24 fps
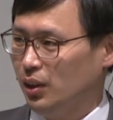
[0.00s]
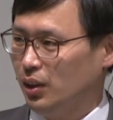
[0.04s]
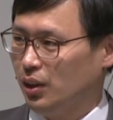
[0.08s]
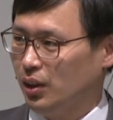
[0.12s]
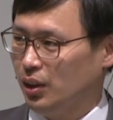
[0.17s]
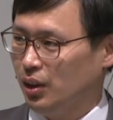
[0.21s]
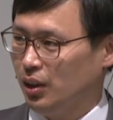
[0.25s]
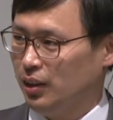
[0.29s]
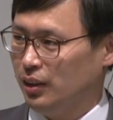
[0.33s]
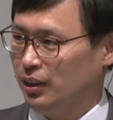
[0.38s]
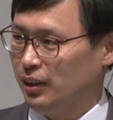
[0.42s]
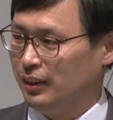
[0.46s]

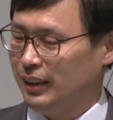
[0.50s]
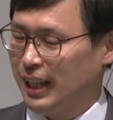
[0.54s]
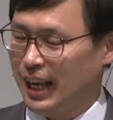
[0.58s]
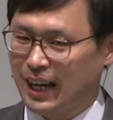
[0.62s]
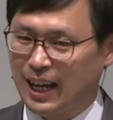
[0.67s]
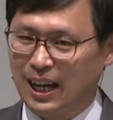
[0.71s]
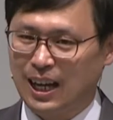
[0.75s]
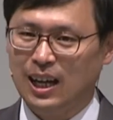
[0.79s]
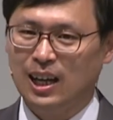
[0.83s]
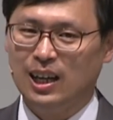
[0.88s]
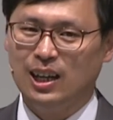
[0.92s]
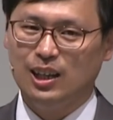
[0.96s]
어,
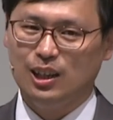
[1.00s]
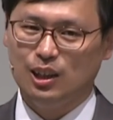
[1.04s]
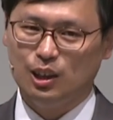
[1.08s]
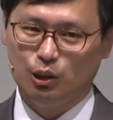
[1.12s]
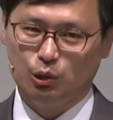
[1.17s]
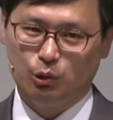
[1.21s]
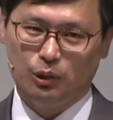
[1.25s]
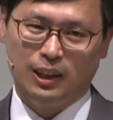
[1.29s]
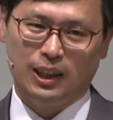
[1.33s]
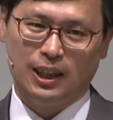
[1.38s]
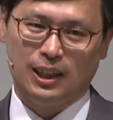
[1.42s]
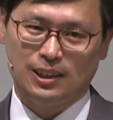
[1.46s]
내가
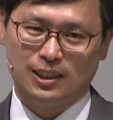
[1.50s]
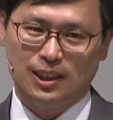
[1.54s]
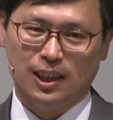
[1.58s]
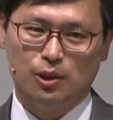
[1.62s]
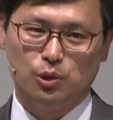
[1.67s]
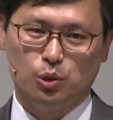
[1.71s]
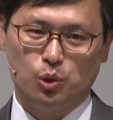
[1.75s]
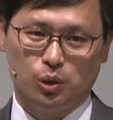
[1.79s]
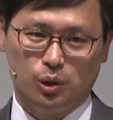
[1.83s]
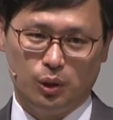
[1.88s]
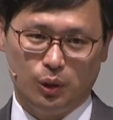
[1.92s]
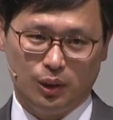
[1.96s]
우리가
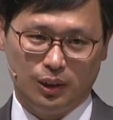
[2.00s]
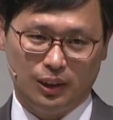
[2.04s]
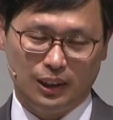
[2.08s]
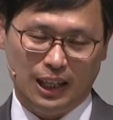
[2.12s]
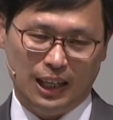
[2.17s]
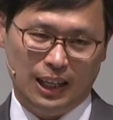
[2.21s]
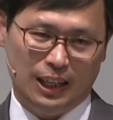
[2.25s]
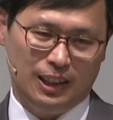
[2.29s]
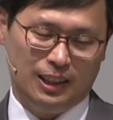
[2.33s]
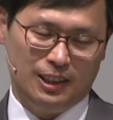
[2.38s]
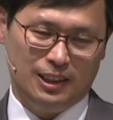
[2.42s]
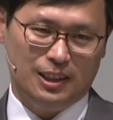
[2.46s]

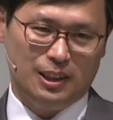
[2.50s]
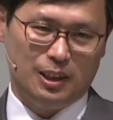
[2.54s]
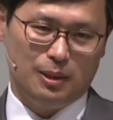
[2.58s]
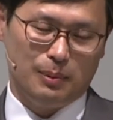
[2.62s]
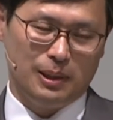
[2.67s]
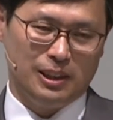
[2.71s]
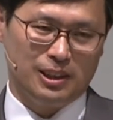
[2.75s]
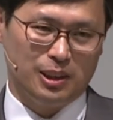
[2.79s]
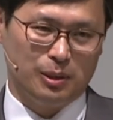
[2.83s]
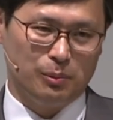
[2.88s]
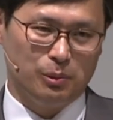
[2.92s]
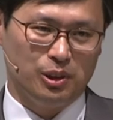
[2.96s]
창조되었다
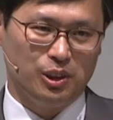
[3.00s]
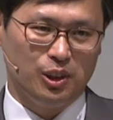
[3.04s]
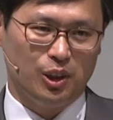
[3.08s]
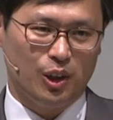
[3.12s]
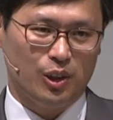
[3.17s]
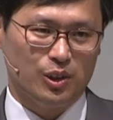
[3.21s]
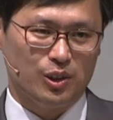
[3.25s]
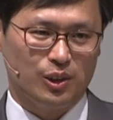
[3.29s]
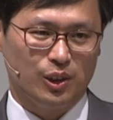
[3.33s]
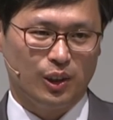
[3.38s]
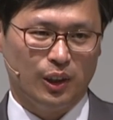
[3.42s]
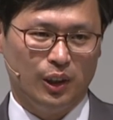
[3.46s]
말씀을
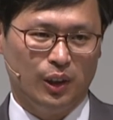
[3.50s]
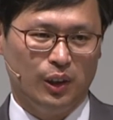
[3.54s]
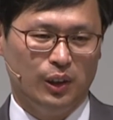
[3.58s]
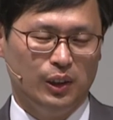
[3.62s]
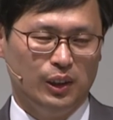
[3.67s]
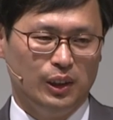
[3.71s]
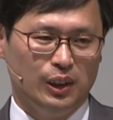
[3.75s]
드렸어요.